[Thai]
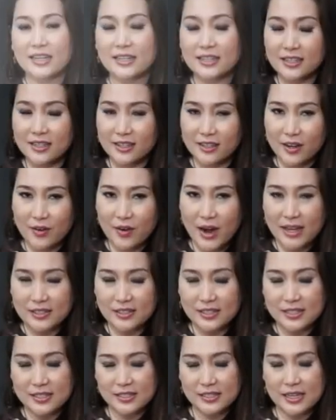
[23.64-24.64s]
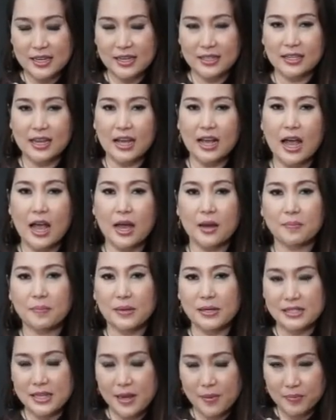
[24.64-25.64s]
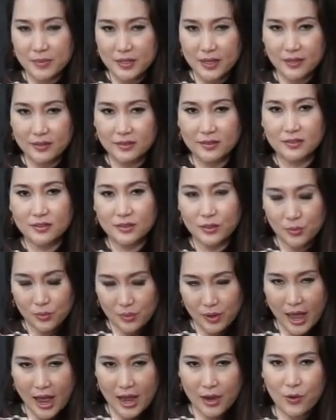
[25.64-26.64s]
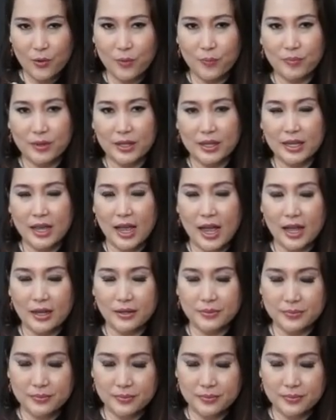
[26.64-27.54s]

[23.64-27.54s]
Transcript: ท่านที่เกิดในราศีสิงห์นะคะ ประจำเดือนตุลาคมนี้ค่ะ